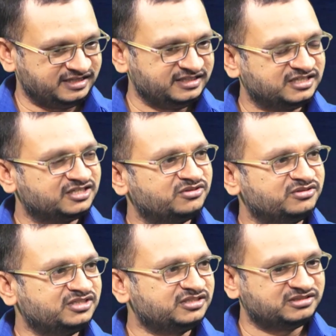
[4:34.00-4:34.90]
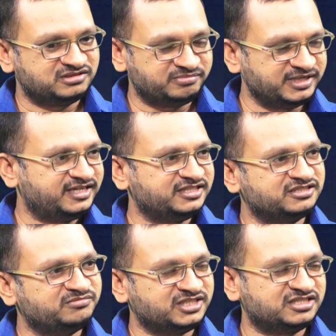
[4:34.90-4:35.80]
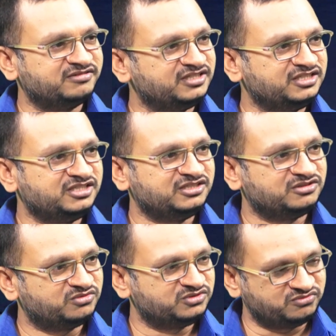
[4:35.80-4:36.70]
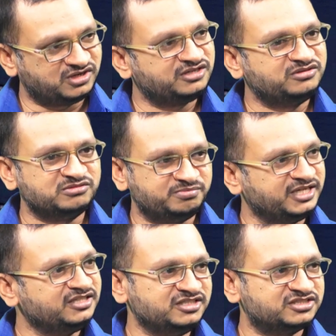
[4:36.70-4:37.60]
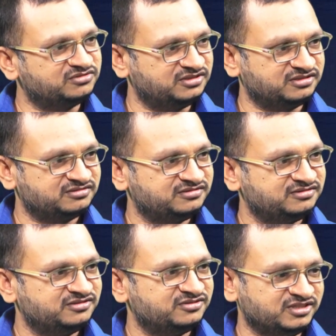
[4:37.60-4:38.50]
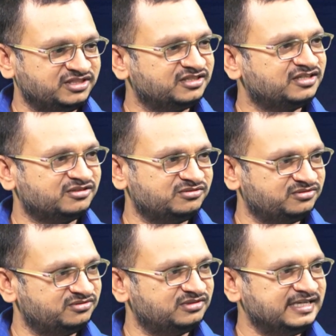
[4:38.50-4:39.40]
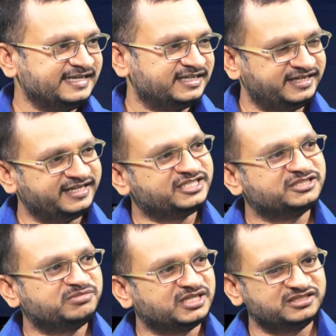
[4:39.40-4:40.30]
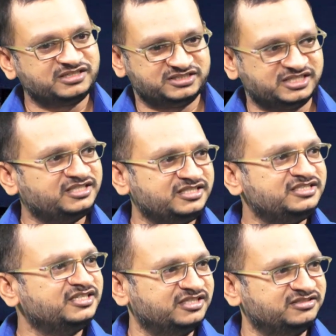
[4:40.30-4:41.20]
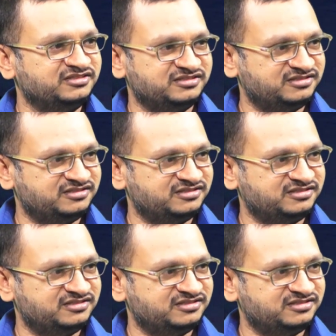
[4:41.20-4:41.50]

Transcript: అనే దాంట్లోనే పెట్టేసారు మిగతావన్నీ కొంచెం వాళ్ళు పెయిన్ తీసుకున్నారు ఓకే ఓకే అందుకని నాకు డైరెక్షన్ పరంగా నాకు చాలా ఈజీ అయింది